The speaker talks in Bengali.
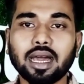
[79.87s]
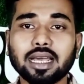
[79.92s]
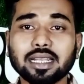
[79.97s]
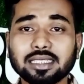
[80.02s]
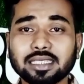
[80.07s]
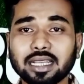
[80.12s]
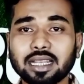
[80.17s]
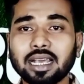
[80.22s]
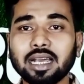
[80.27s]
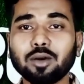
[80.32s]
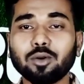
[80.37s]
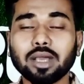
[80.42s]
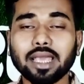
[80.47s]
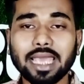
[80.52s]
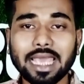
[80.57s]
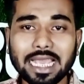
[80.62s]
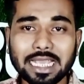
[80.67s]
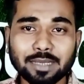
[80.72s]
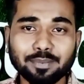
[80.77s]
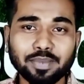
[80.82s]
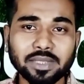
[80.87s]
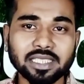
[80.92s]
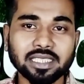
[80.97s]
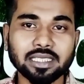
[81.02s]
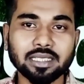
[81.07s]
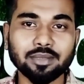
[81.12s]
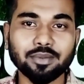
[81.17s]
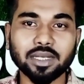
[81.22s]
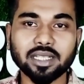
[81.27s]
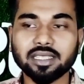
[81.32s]
আর যারা এক পিস
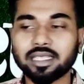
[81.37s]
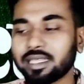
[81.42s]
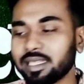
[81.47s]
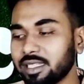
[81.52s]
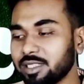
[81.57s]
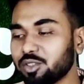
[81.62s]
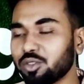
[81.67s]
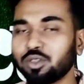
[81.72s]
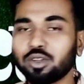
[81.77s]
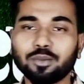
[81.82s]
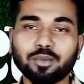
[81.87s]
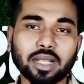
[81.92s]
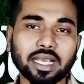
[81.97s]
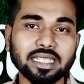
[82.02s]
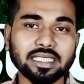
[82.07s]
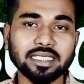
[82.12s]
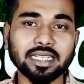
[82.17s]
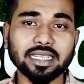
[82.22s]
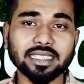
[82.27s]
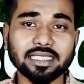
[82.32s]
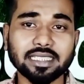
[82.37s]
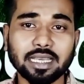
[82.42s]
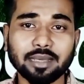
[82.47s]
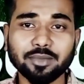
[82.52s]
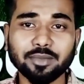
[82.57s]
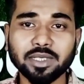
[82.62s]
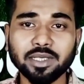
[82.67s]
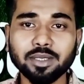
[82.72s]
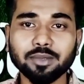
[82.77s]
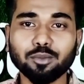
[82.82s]
নেবে তাদের জন্য প্রাইসটা আজকে
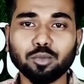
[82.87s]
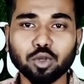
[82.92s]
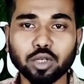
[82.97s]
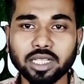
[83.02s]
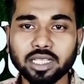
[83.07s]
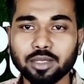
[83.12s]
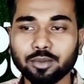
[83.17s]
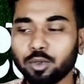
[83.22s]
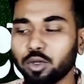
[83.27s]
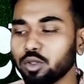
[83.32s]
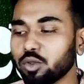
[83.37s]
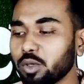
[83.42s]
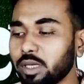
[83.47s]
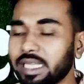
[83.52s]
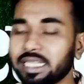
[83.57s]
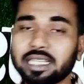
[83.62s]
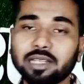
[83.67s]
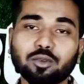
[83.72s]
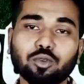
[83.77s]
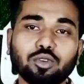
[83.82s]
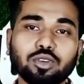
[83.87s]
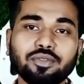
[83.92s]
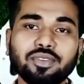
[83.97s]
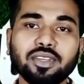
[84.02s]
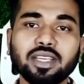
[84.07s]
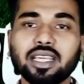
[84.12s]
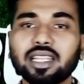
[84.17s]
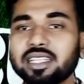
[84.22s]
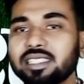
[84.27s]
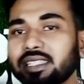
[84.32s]
আমি বলে দিব তো এটার
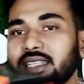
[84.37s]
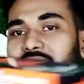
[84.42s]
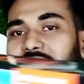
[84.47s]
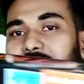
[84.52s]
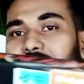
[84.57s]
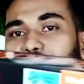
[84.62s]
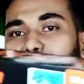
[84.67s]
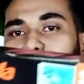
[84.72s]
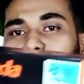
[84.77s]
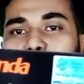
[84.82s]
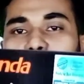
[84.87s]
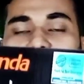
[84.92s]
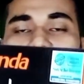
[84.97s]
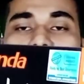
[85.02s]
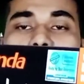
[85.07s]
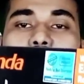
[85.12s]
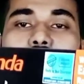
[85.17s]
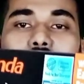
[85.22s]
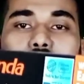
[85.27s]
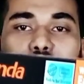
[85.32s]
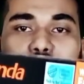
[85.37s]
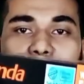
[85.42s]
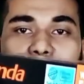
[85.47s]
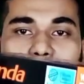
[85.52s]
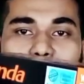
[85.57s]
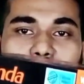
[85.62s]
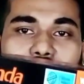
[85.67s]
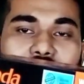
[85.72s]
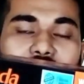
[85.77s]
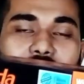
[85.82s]
কনফিগারেশানটা একটু যদি আমি
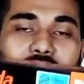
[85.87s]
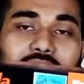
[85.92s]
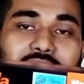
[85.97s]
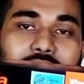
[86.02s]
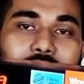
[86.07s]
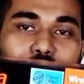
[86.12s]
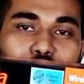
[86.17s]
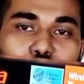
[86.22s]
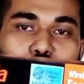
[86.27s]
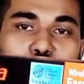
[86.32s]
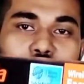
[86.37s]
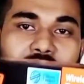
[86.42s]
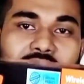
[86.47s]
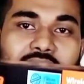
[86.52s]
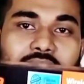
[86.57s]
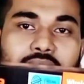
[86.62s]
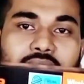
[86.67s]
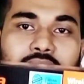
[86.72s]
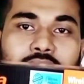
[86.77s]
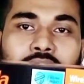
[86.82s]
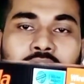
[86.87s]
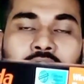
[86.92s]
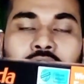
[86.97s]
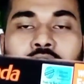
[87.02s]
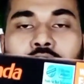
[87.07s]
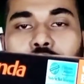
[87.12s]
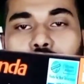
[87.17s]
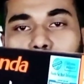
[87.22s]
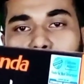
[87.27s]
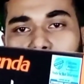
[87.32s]
আপনাদেরকে সিম্পল জানিয়ে দিই
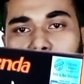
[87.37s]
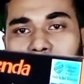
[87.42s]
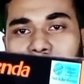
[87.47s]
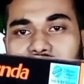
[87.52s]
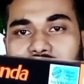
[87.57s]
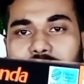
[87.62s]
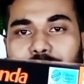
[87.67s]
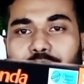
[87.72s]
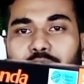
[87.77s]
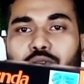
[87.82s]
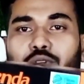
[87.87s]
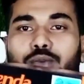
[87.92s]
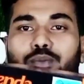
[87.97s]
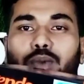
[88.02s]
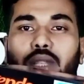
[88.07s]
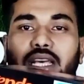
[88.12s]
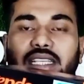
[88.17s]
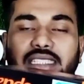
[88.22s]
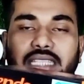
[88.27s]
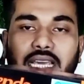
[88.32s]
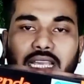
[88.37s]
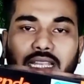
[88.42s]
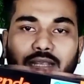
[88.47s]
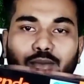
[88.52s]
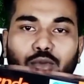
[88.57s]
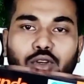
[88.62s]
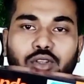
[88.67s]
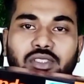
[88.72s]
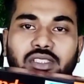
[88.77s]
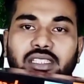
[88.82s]
ফুল রিভিউ প্লাস
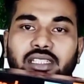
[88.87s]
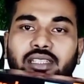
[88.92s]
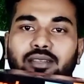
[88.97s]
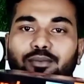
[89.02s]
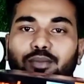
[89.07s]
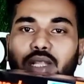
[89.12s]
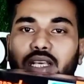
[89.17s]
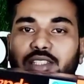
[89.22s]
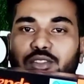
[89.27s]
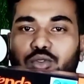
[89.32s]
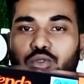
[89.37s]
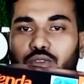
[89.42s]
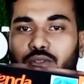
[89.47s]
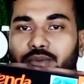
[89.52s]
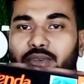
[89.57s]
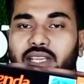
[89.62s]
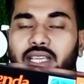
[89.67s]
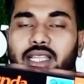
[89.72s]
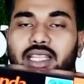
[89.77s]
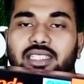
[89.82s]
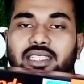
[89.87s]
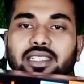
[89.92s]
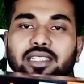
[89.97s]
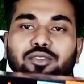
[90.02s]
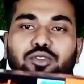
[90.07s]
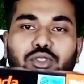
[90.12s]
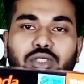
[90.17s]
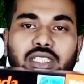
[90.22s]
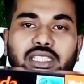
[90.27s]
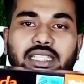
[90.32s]
আনবক্সিং প্লাস কনফিগারেশান যদি